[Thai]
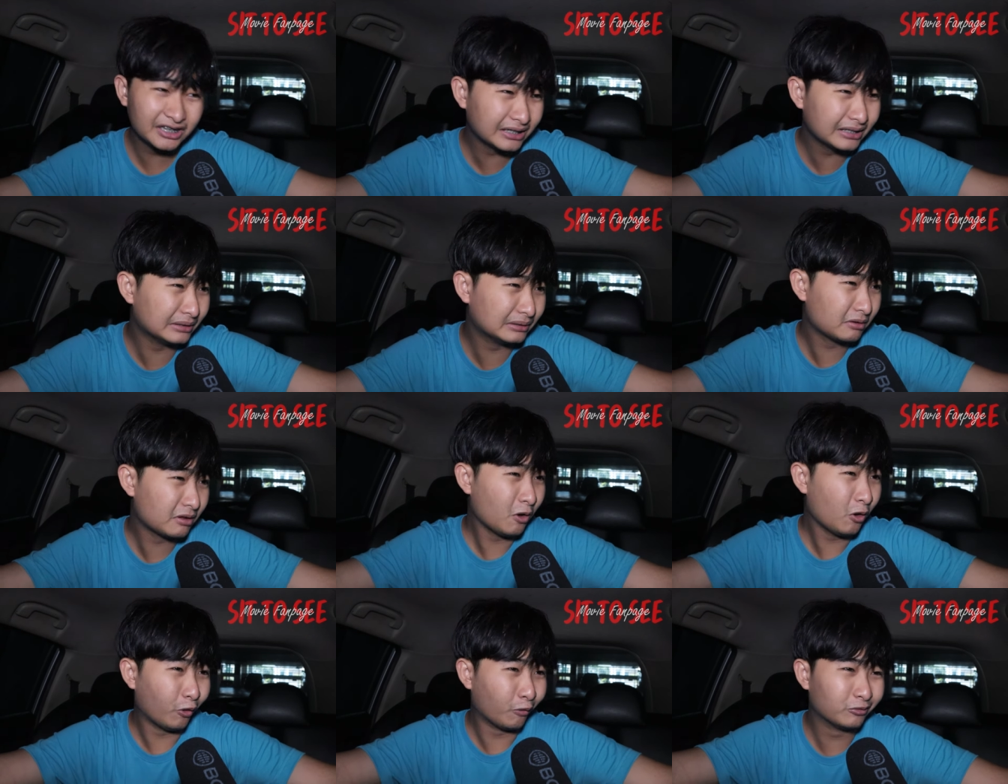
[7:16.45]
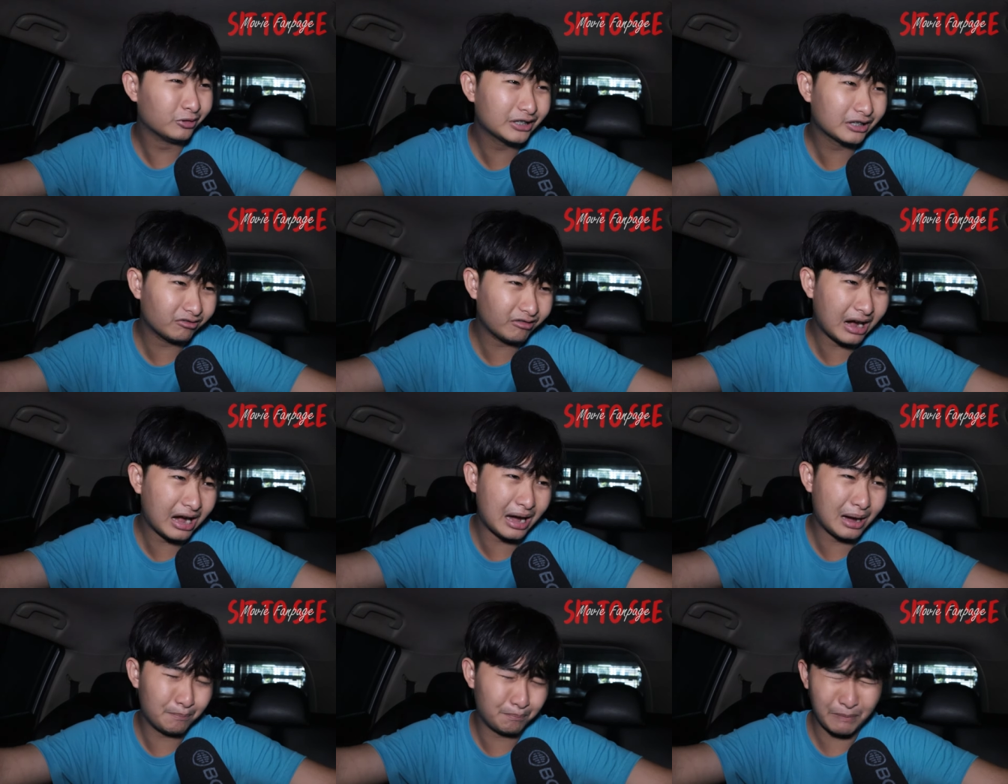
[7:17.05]
ซึ่งผมรู้สึก
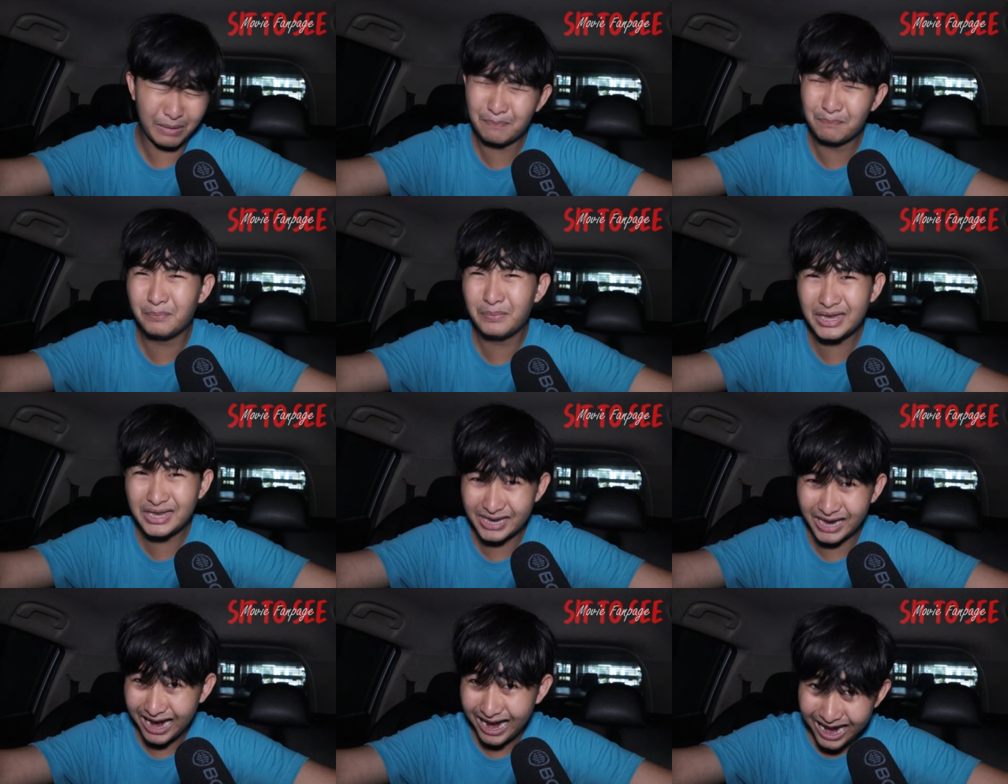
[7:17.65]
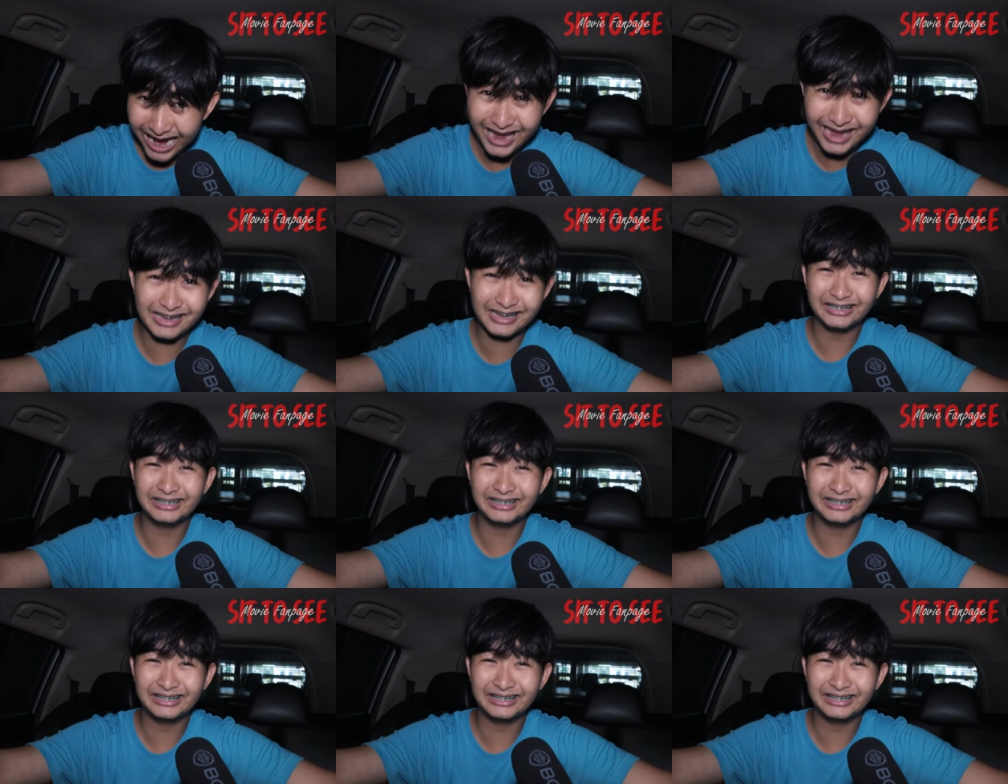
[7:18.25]
ว่ามันไม่ใช่